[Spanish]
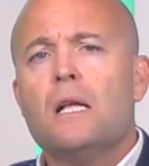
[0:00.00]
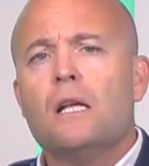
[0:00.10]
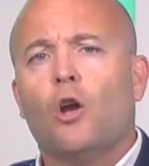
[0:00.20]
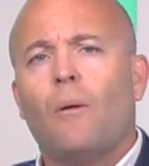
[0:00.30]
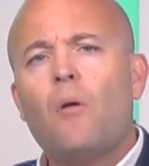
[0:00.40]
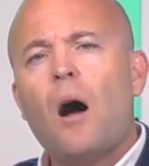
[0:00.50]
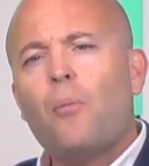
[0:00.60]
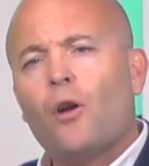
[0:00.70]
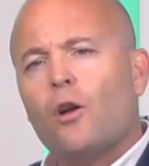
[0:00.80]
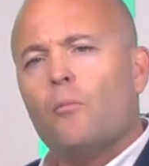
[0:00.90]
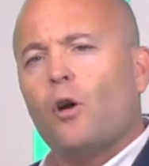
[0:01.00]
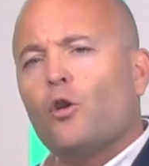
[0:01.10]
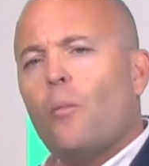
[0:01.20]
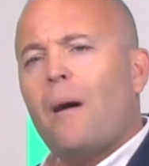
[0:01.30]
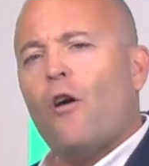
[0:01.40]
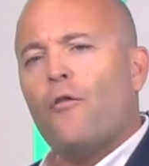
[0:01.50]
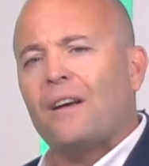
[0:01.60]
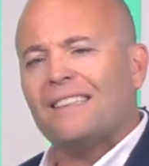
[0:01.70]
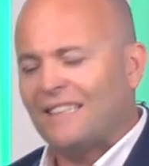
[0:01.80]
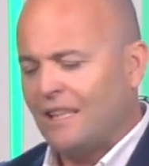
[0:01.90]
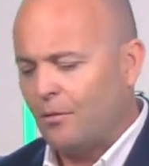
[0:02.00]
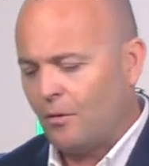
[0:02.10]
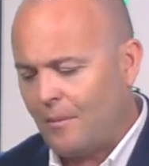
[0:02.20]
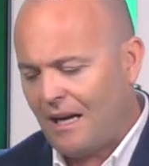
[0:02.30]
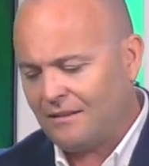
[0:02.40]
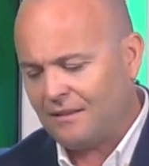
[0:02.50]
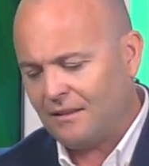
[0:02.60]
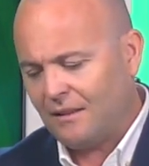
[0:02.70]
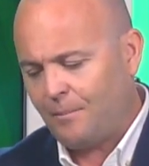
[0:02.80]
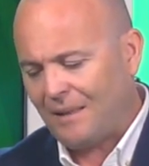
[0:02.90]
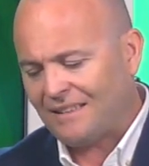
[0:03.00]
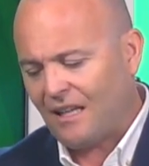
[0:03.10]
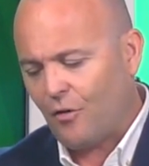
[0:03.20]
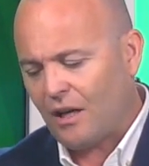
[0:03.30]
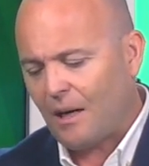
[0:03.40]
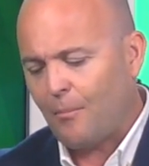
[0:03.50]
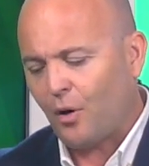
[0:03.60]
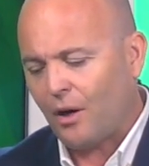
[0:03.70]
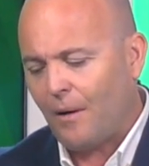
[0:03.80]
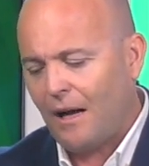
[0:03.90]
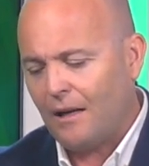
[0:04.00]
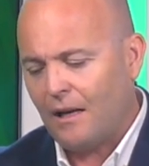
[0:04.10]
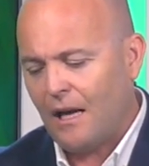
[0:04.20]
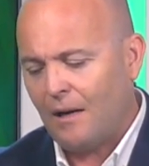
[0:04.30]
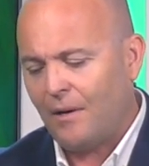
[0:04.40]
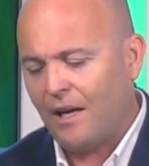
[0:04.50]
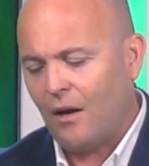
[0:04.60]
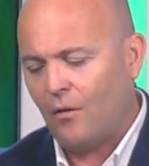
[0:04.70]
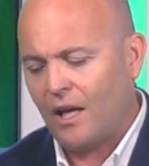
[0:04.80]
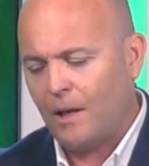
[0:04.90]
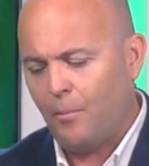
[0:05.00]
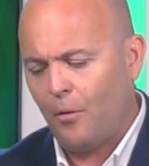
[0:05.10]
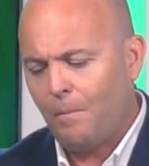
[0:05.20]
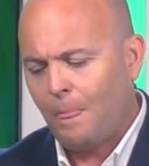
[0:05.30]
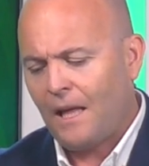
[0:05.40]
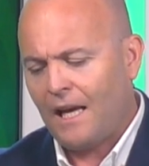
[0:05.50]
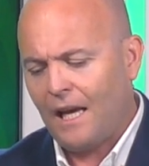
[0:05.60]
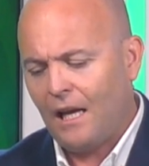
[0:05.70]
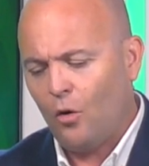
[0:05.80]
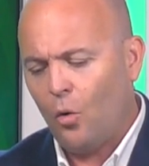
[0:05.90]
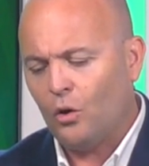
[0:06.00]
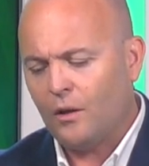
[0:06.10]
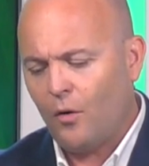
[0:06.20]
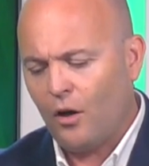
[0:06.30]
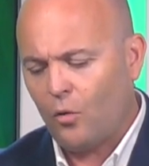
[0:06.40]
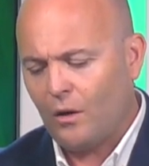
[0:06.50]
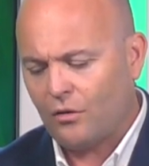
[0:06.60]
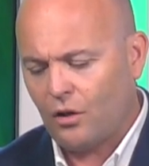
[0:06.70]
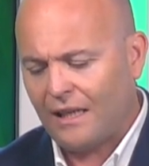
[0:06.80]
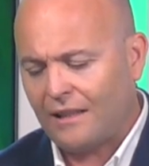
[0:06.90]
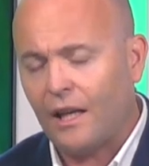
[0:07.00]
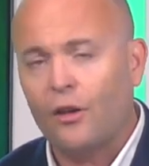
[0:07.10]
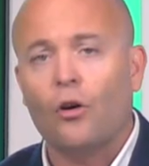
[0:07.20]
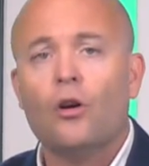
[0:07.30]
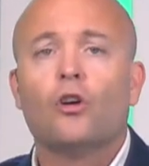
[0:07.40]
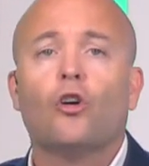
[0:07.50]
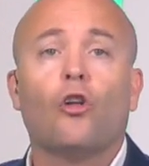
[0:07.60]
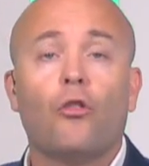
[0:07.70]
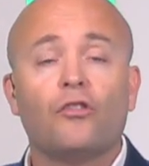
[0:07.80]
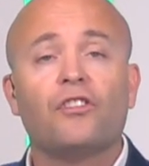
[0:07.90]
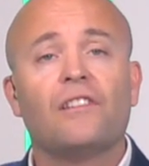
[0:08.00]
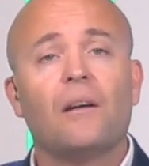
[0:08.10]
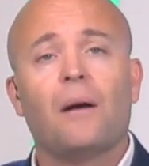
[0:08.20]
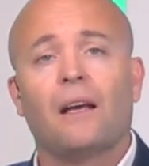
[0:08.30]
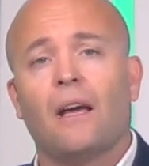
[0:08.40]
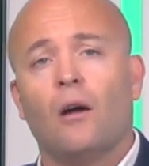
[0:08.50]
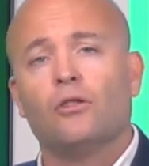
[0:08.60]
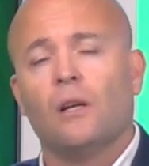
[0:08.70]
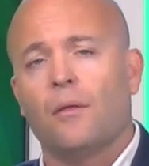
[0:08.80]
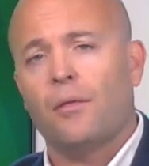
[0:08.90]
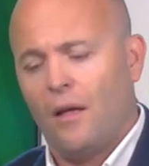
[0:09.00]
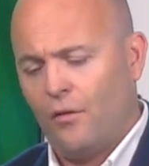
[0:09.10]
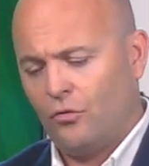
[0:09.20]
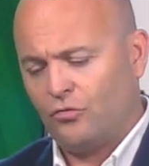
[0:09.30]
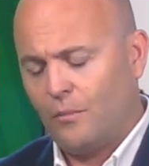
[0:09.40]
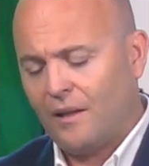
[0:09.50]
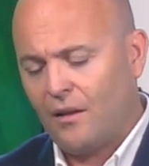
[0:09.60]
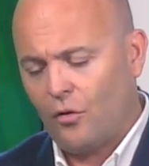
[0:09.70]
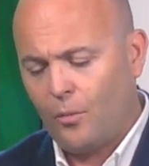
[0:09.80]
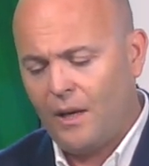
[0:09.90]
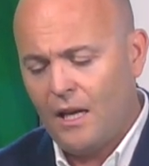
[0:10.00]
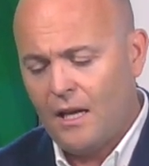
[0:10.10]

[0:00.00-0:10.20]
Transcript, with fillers: lo vamos a poner un poquito más ofensivo, más eh, pensando en campo rival. Almería es un equipo que en los últimos encuentros que ha tenido con los dos sistemas que ha utilizado su Mister Rubí,